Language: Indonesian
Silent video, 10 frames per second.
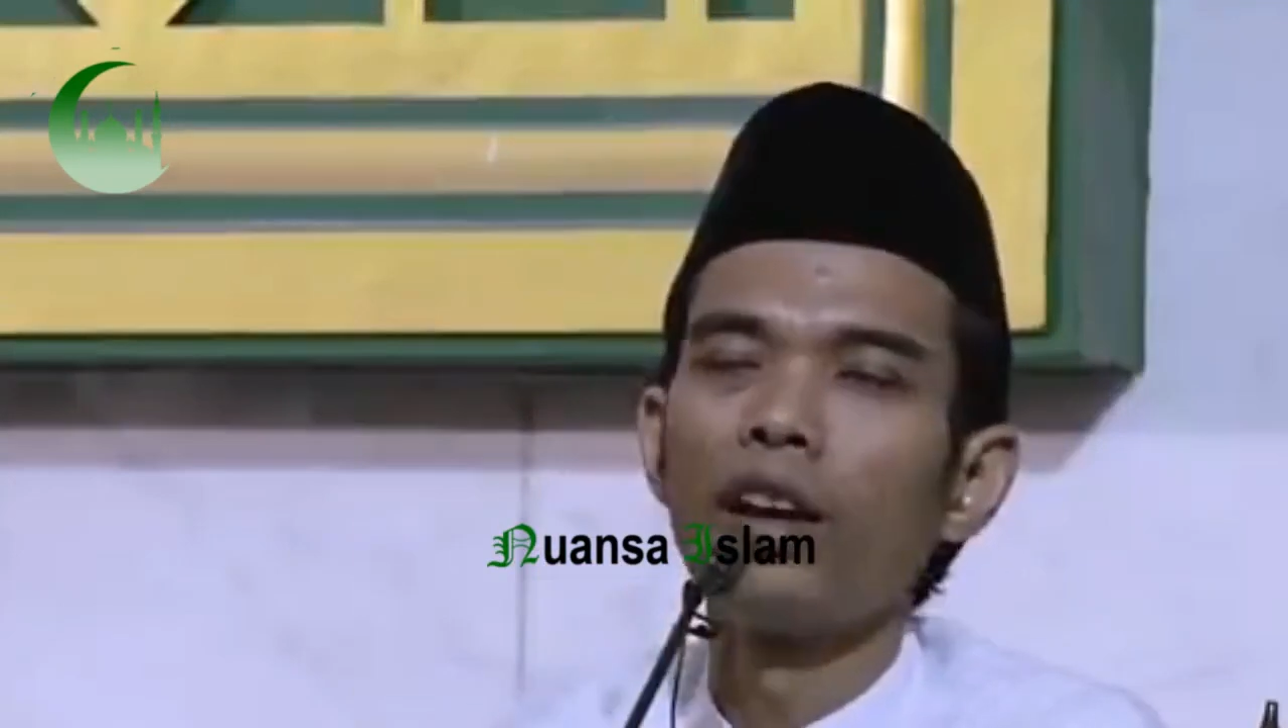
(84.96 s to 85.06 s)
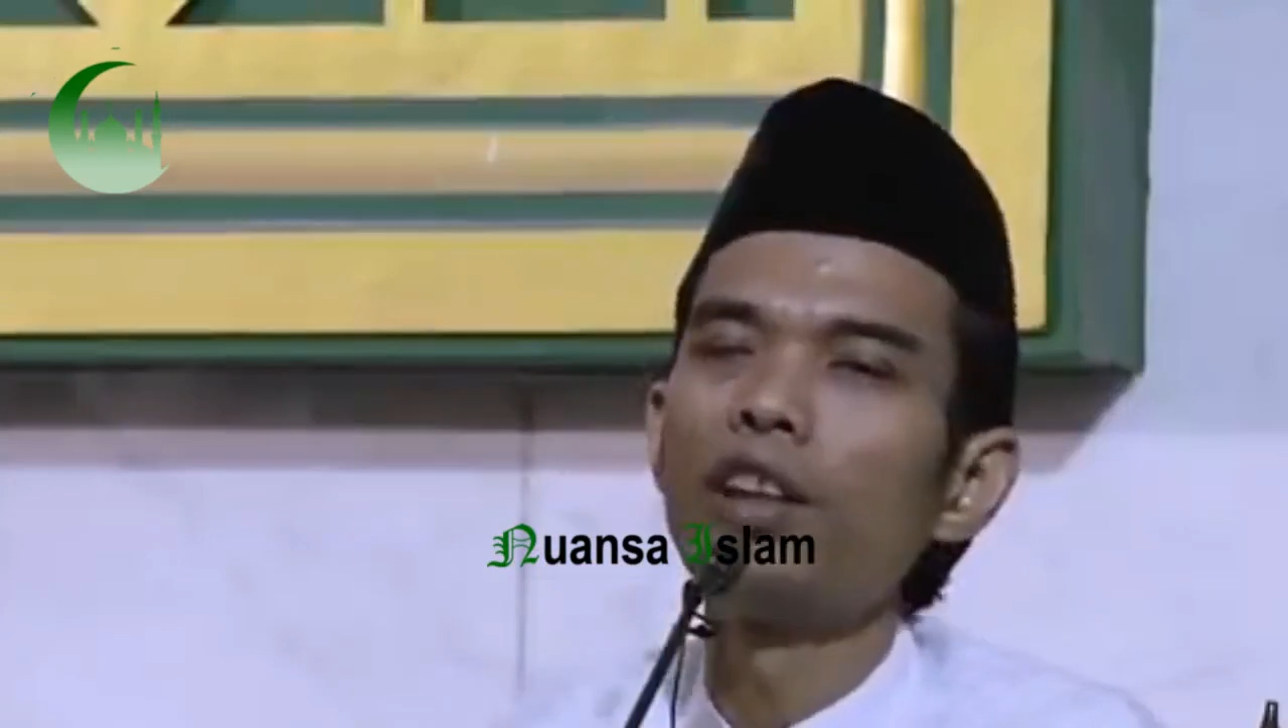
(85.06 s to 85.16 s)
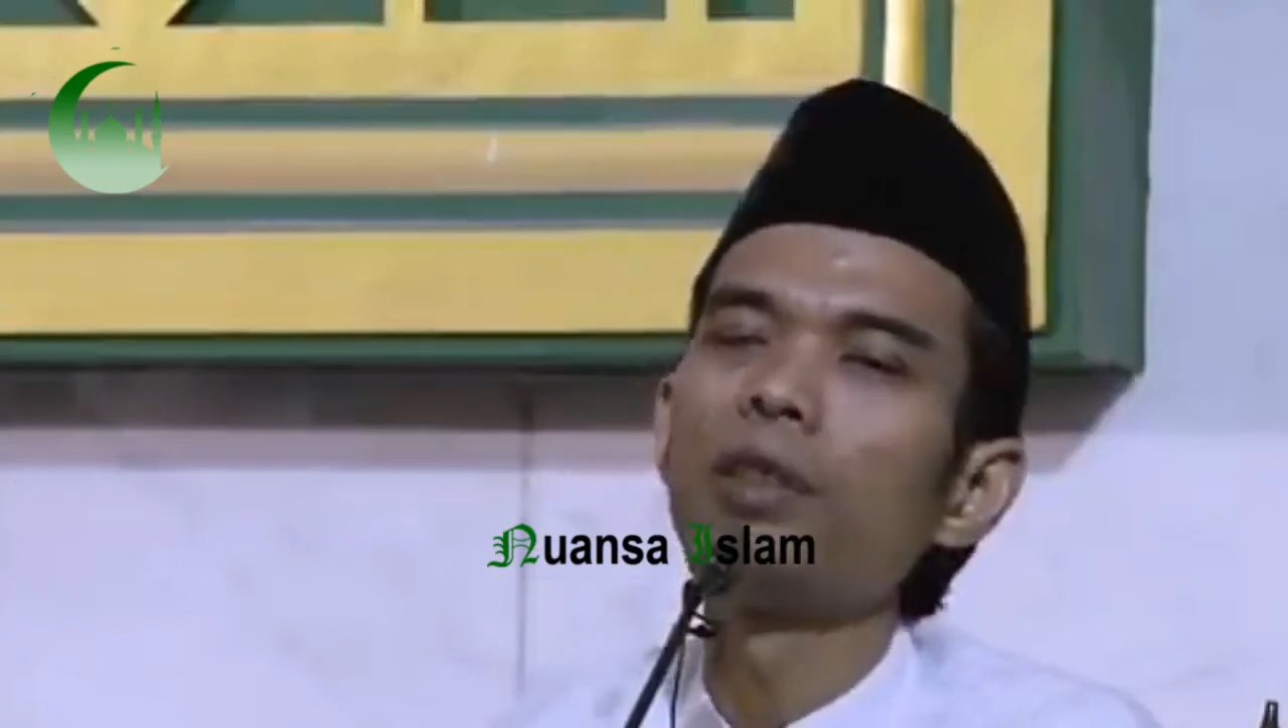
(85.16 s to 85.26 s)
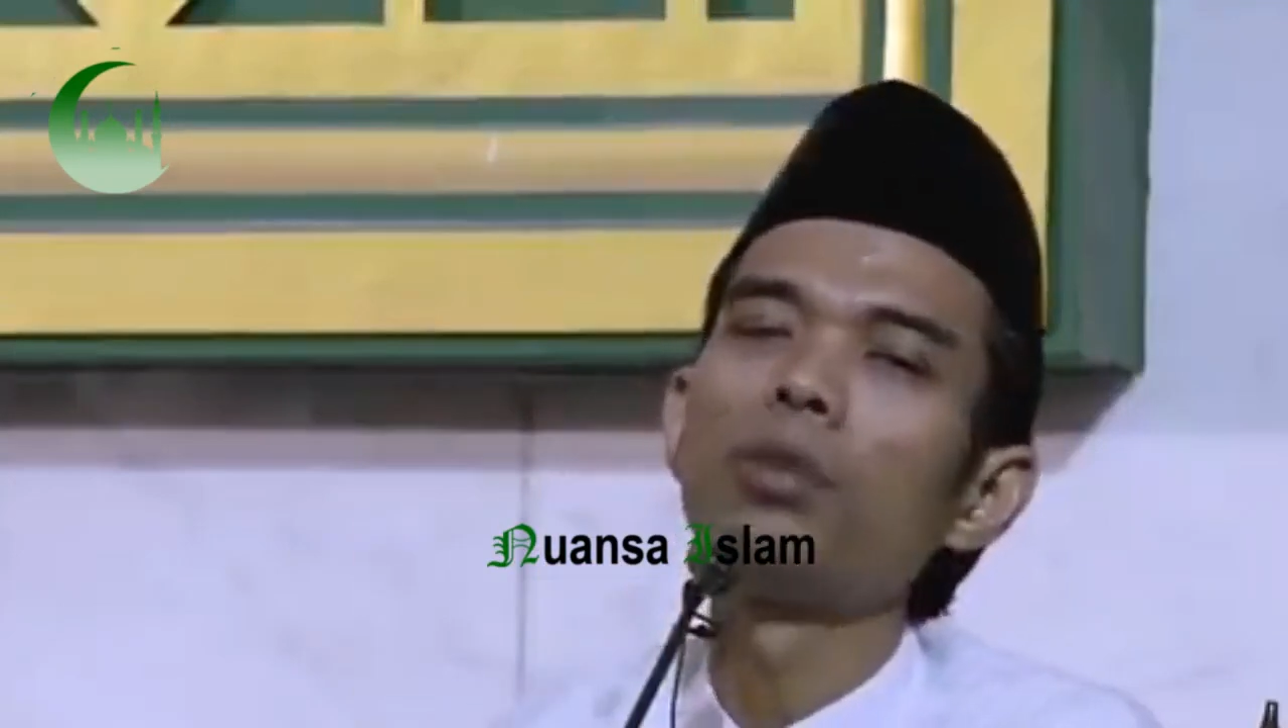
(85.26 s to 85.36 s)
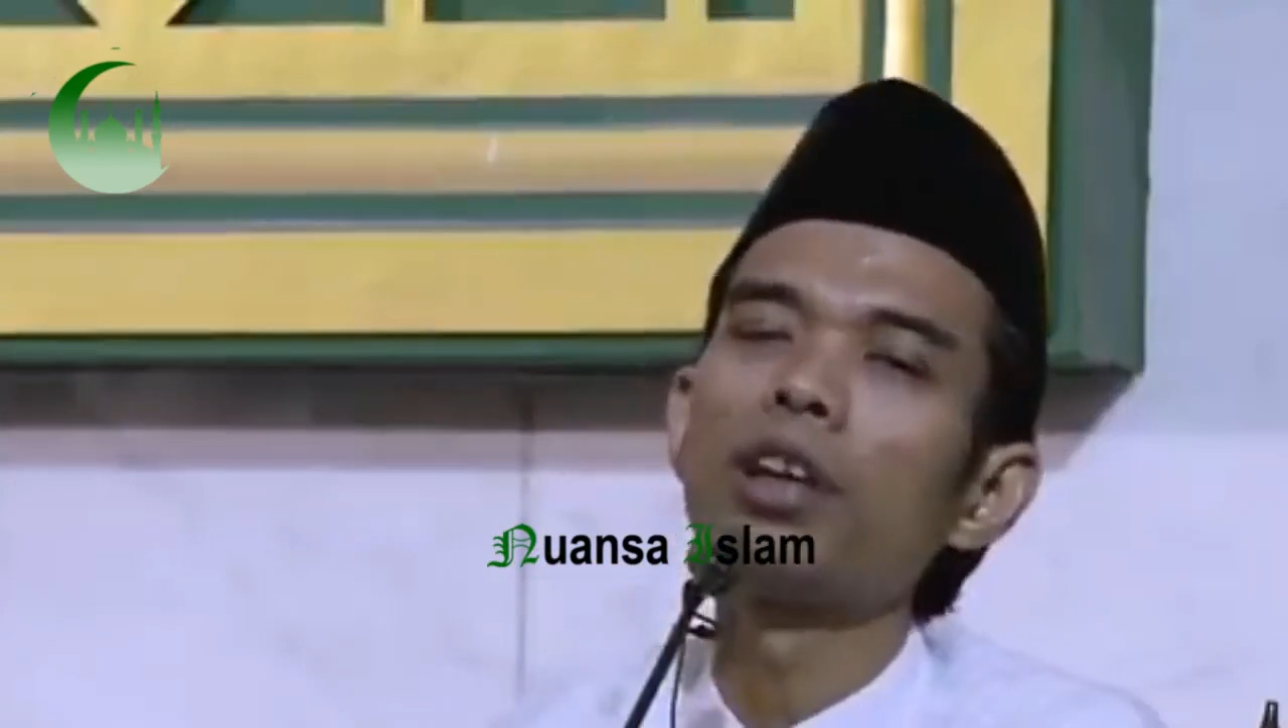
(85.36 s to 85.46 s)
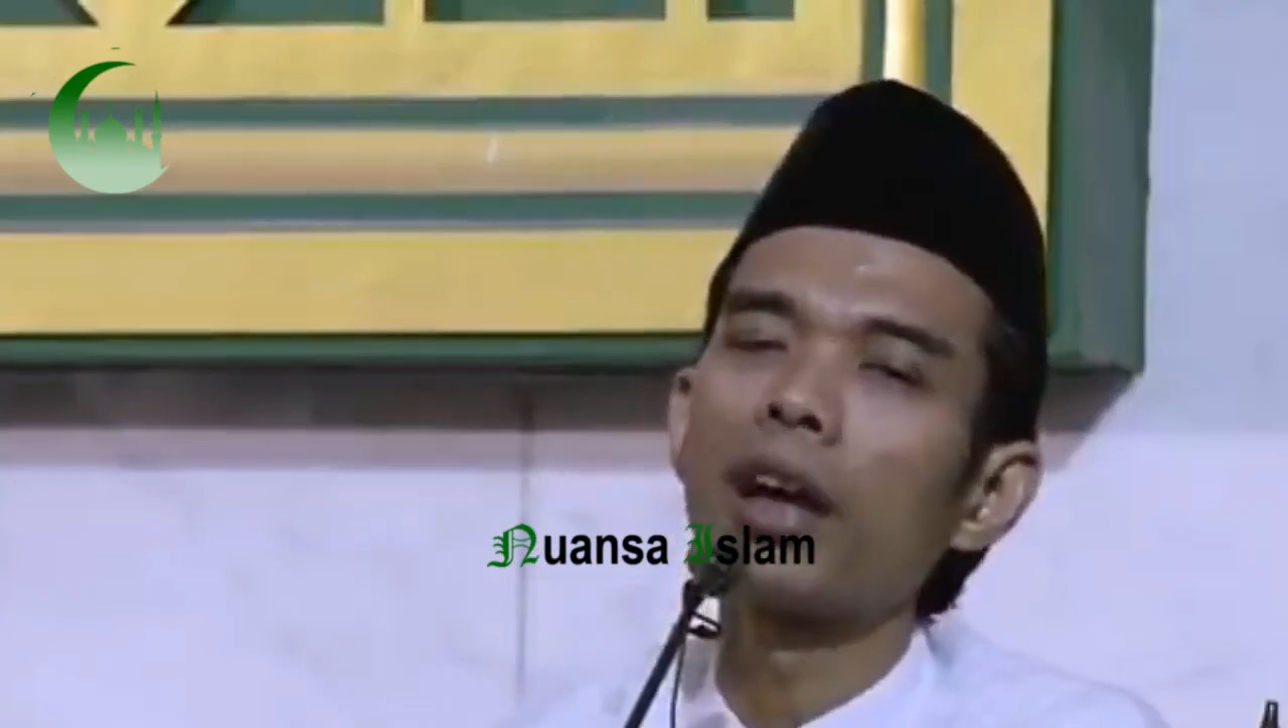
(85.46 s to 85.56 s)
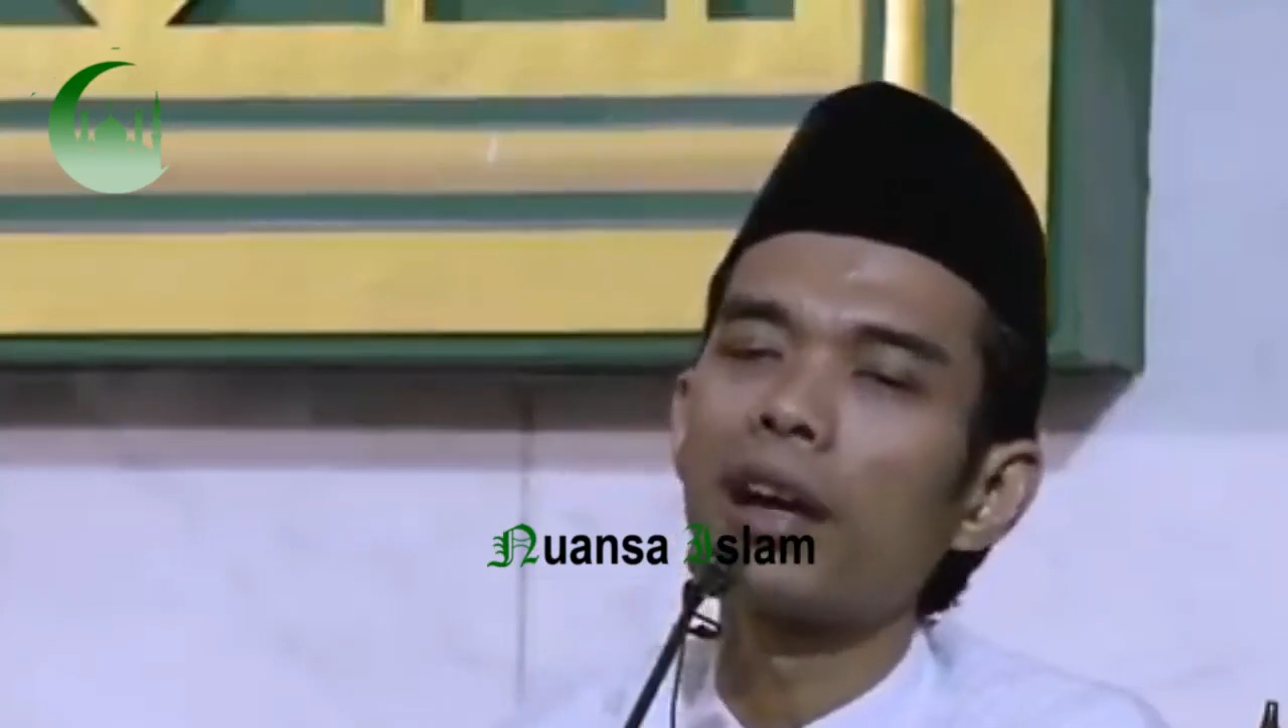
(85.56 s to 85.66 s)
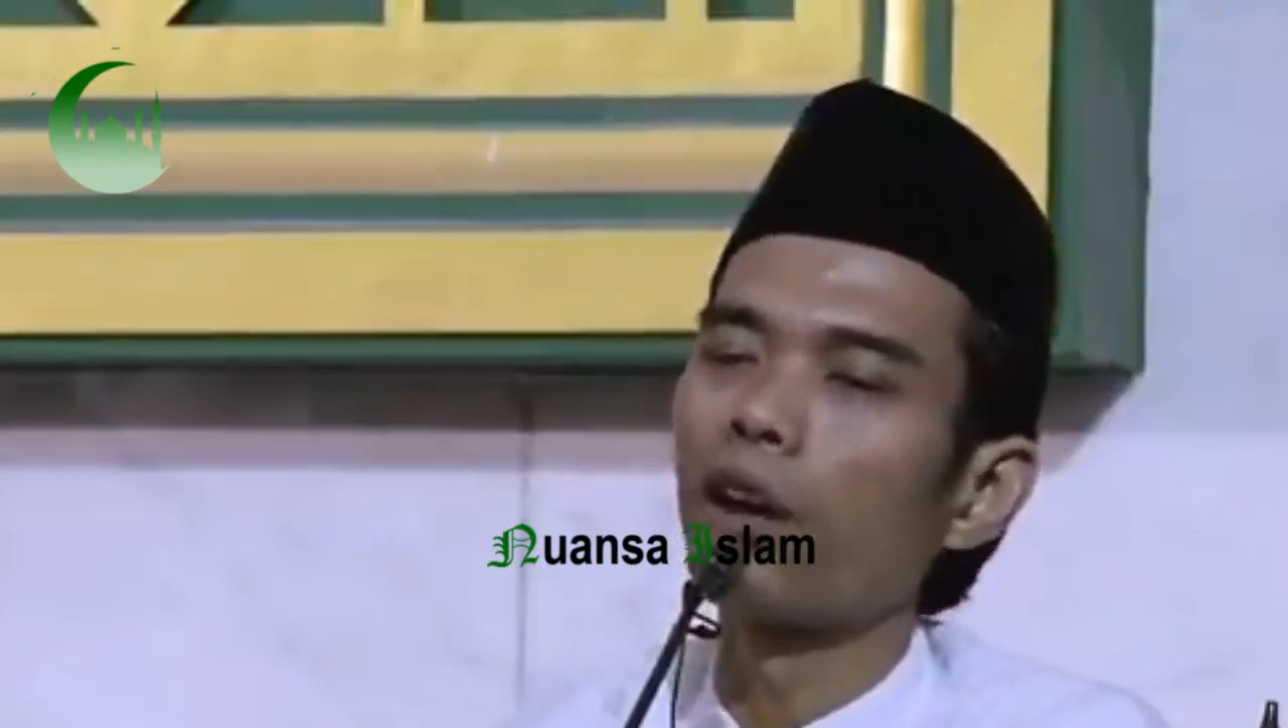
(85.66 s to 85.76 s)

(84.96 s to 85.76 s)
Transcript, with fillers: ini menikah